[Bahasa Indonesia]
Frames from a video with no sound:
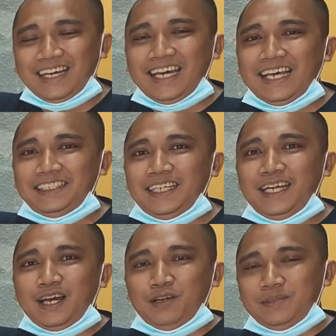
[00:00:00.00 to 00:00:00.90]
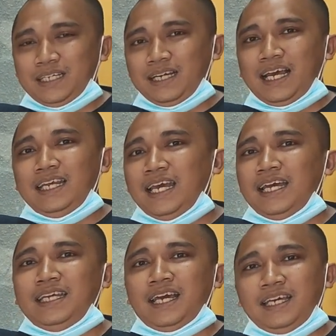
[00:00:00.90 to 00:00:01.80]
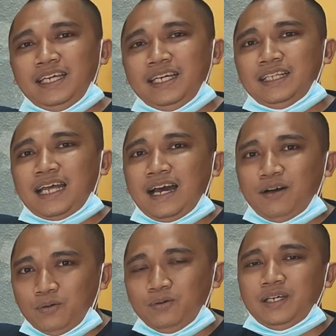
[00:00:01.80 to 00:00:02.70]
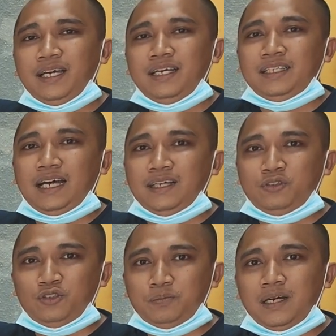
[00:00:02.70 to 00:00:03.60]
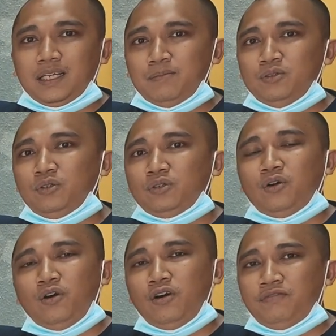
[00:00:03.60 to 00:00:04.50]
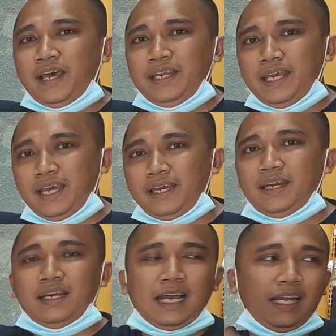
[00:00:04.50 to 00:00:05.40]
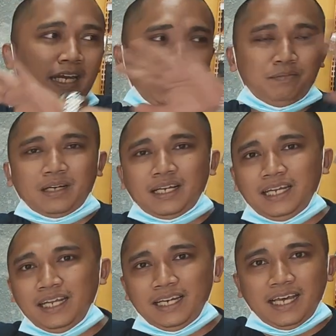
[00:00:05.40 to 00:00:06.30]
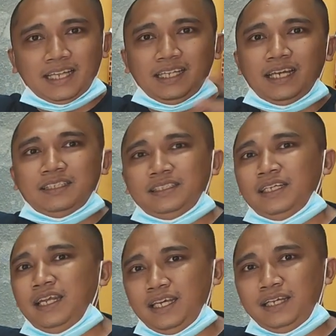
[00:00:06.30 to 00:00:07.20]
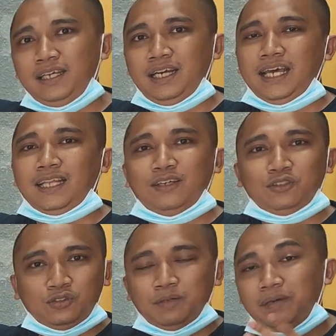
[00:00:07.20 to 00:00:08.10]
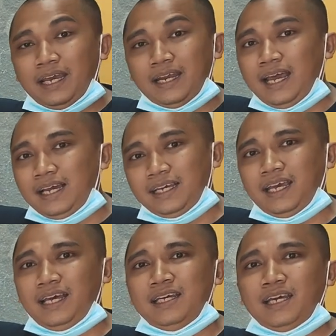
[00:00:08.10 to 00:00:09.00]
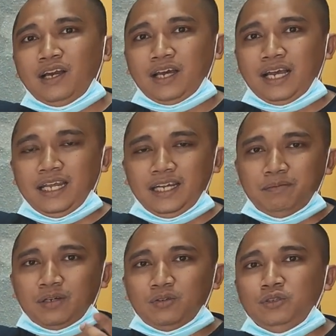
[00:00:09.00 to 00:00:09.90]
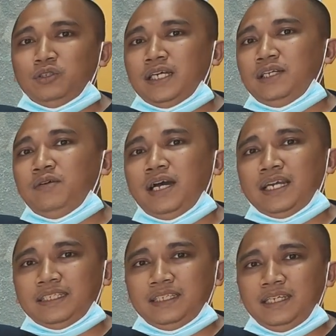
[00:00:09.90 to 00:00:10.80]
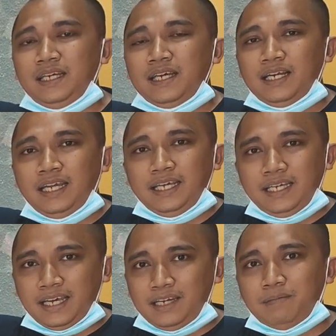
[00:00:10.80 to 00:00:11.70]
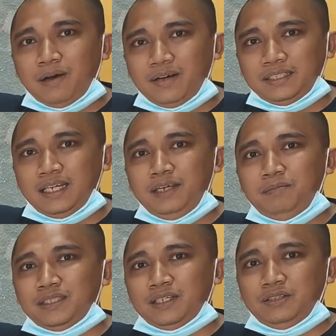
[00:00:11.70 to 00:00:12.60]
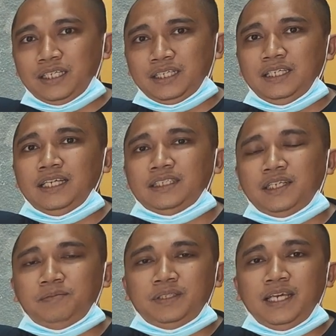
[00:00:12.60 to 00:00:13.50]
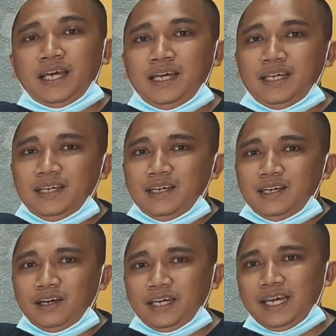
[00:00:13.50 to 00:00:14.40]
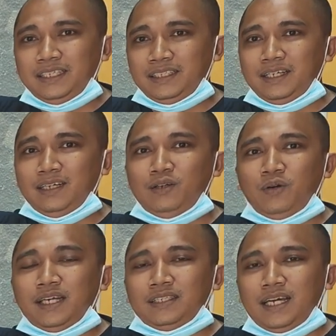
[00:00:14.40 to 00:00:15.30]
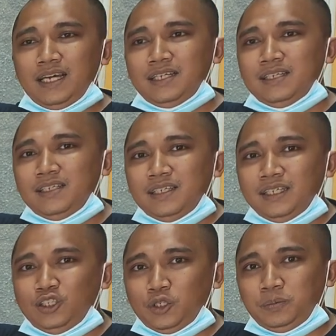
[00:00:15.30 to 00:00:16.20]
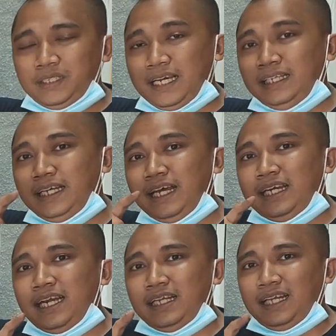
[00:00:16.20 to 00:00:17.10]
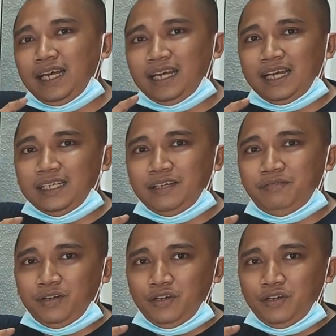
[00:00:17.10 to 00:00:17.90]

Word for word: Oke okay guys, jadi kalau misalkan kalian yang ingin tahu ya Taka Tools Batam untuk toko offline-nya dan kalian ingin berkeliling lihat-lihat di sini, lihat langsung lebih enak ya. Kalau kalian ingin berkunjung nanti gue akan kasih linknya di bawah sini, bisa lu cek di deskripsi ya. Oke okay guys, uh, gua rasa Nah, cukup sekian, tinggal nantikan aja